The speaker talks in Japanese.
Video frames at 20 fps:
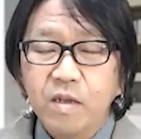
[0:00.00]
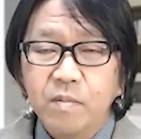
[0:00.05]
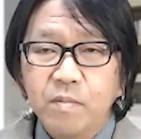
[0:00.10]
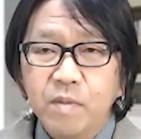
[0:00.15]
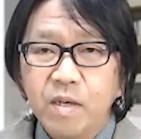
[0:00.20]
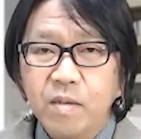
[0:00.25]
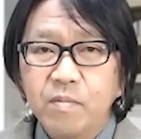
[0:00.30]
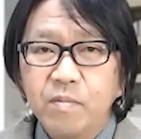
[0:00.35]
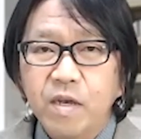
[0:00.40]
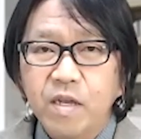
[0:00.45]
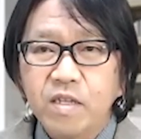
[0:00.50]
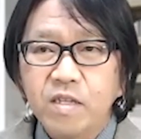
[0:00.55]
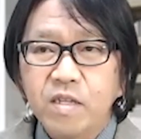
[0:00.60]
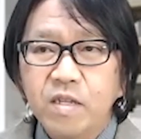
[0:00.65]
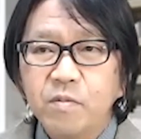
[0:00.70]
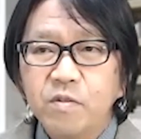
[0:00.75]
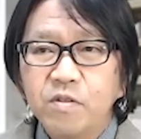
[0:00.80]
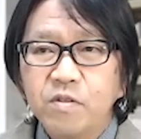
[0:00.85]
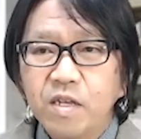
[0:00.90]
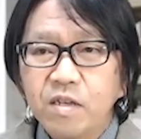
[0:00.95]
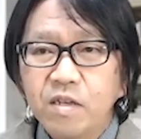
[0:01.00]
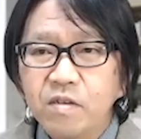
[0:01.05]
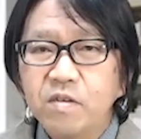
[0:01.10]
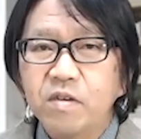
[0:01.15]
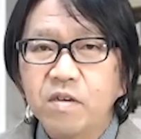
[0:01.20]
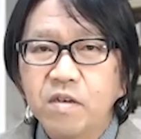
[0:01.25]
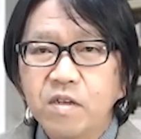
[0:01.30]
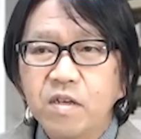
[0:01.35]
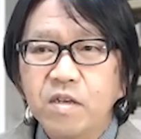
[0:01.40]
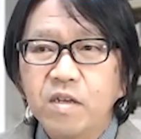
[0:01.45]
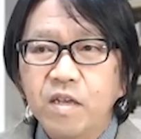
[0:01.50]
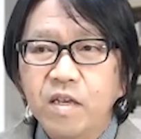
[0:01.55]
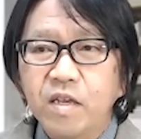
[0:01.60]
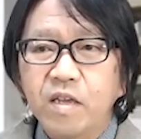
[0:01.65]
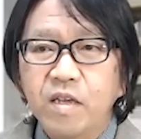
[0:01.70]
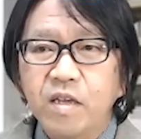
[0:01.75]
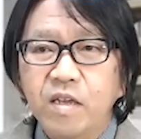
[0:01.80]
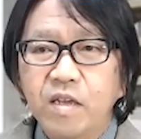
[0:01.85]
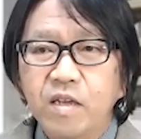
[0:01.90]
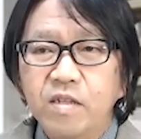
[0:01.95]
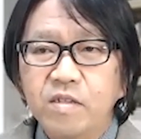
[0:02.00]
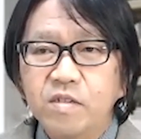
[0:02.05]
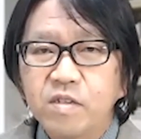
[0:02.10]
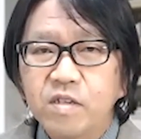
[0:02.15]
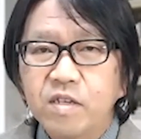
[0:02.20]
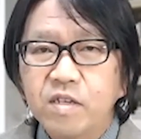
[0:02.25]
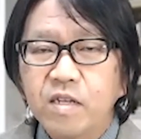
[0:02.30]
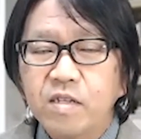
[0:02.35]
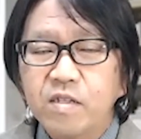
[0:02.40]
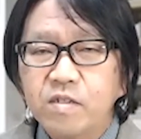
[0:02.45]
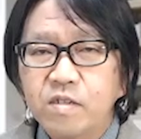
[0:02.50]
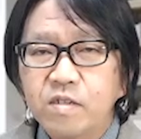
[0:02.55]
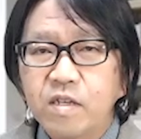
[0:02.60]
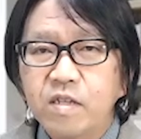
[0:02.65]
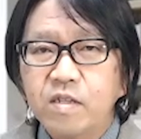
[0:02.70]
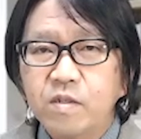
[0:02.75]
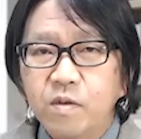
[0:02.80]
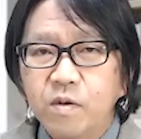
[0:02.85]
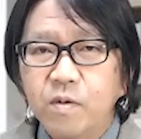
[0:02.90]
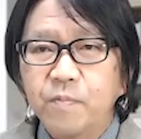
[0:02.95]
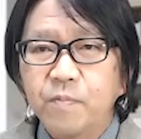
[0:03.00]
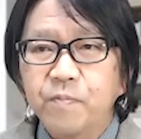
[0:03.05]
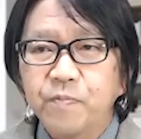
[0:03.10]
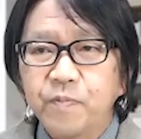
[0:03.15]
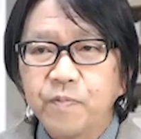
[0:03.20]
まあ紛れもなく、えー、次から次へと、